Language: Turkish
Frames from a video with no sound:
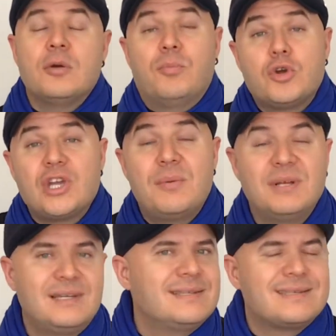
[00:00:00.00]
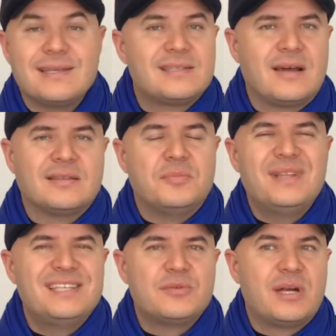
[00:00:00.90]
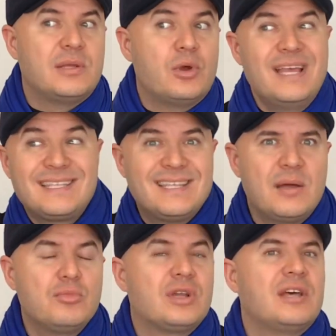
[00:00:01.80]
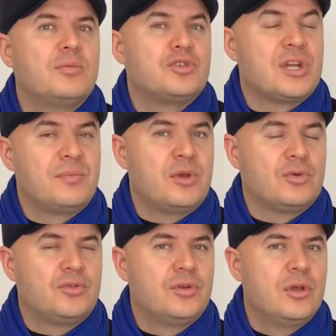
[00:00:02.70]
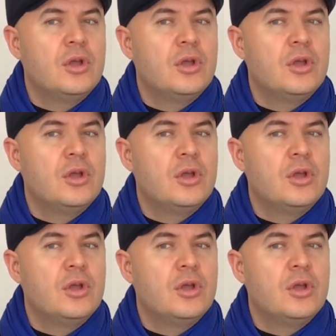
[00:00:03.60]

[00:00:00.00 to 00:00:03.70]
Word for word: Boşanmaların sayısı arttı. Birinci madde bu. Eskiden bu kadar boşanma yoktu.